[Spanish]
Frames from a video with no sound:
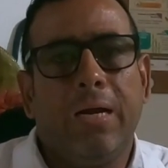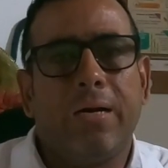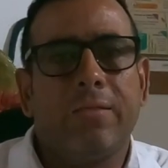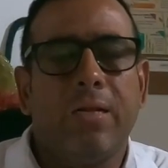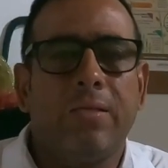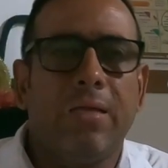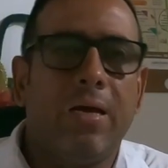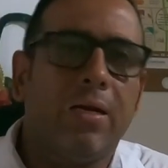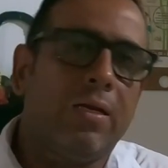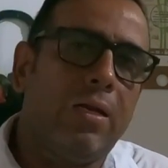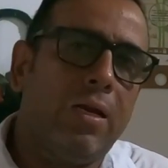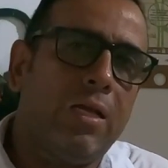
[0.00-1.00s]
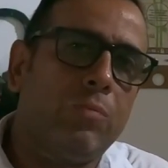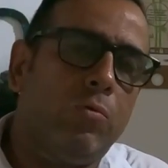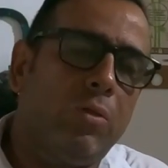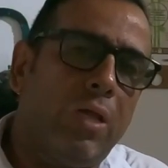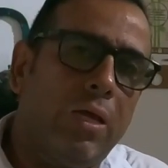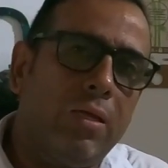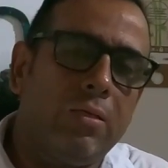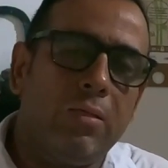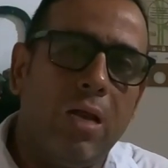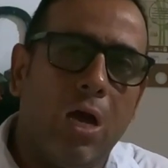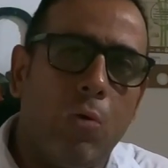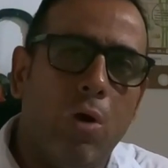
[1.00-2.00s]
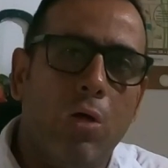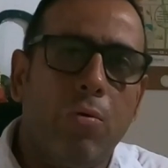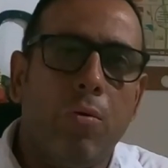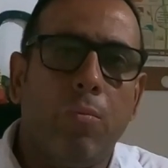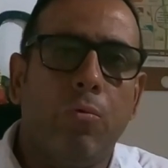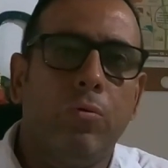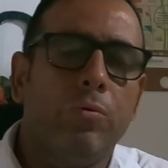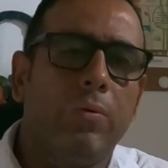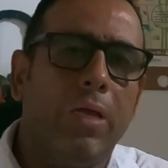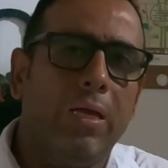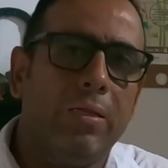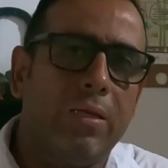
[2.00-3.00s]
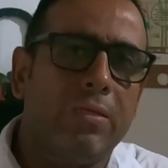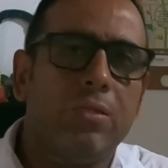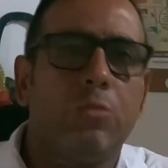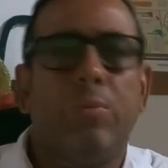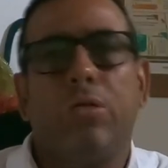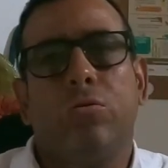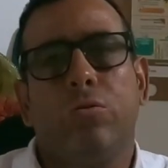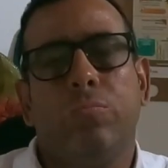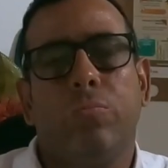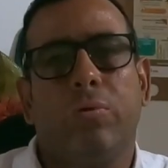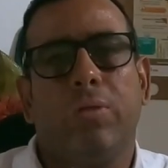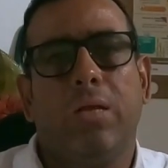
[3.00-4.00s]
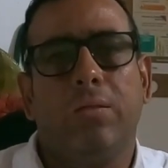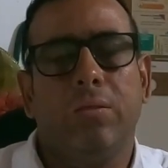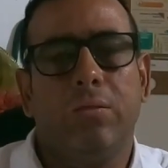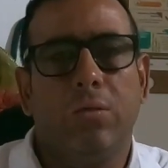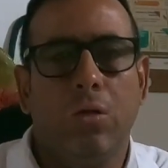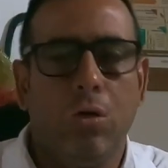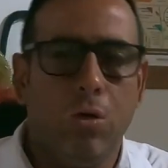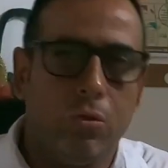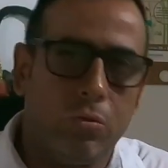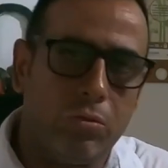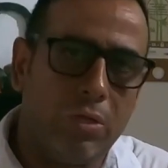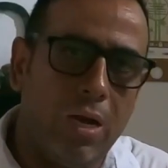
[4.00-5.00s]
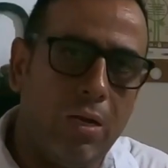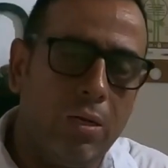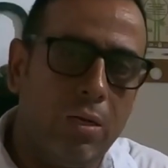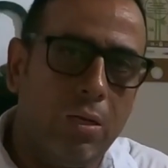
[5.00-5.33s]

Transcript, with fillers: resaltar las bondades del aguado bambú en tres aspectos importantes, lo social,